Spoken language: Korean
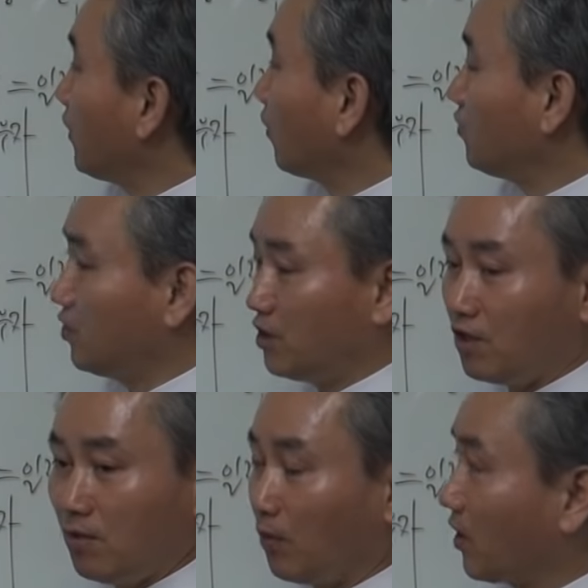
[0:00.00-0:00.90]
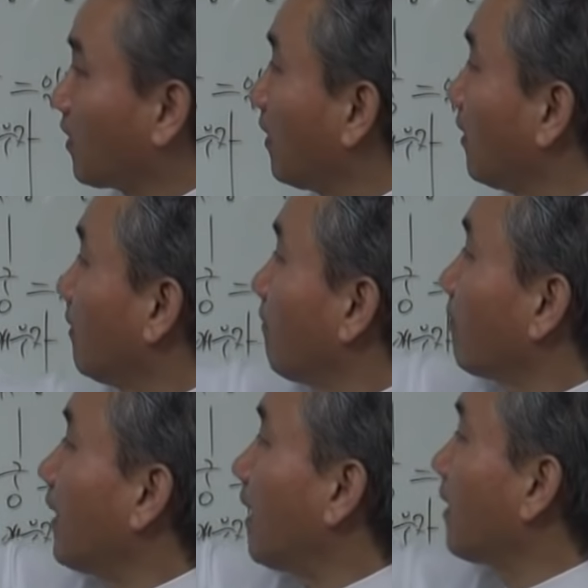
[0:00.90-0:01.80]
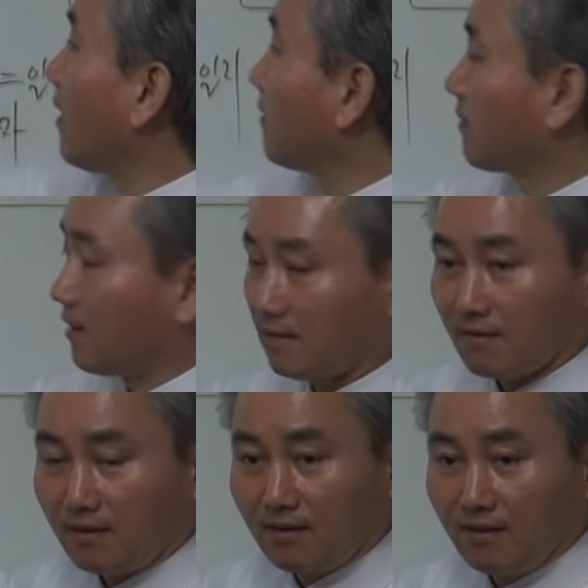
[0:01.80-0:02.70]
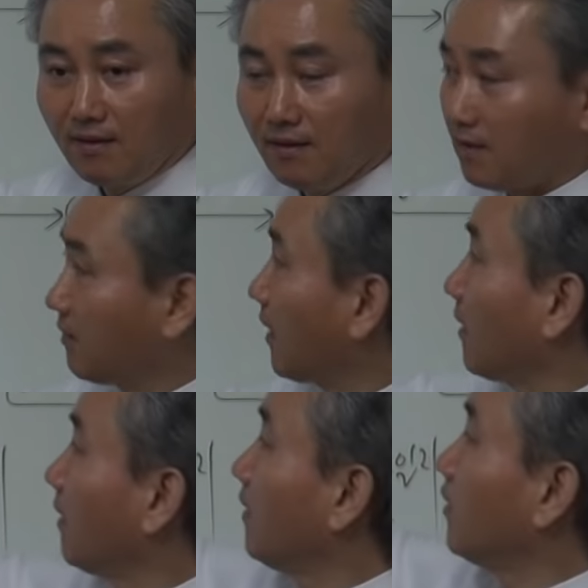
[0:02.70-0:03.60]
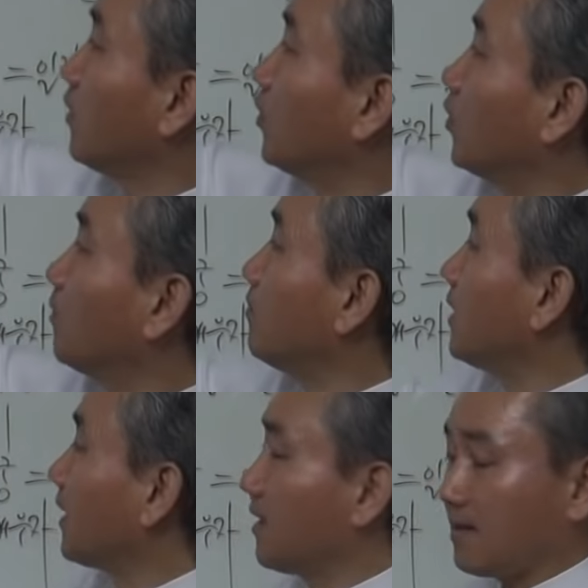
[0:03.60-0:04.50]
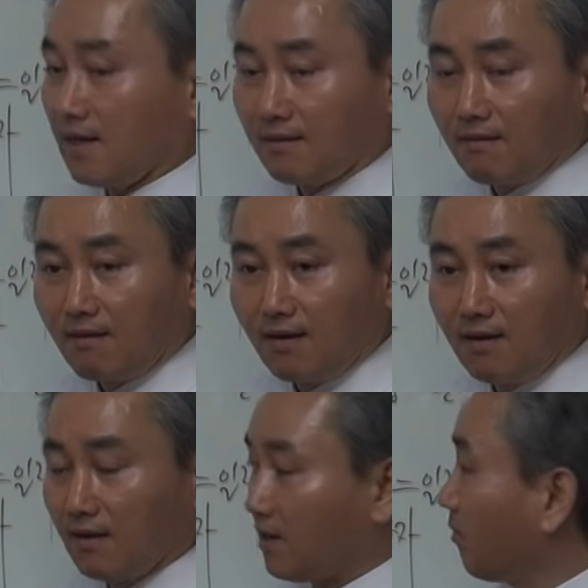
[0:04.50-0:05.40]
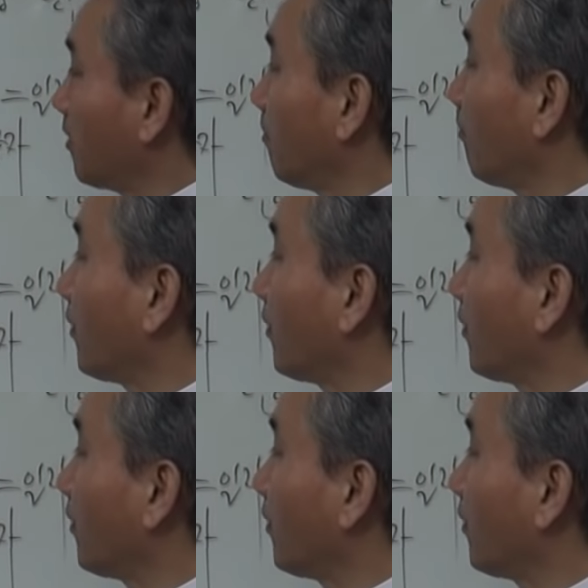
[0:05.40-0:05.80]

연지를 보니까 내가 극하더라. 근데 음양이 같더라. 그러면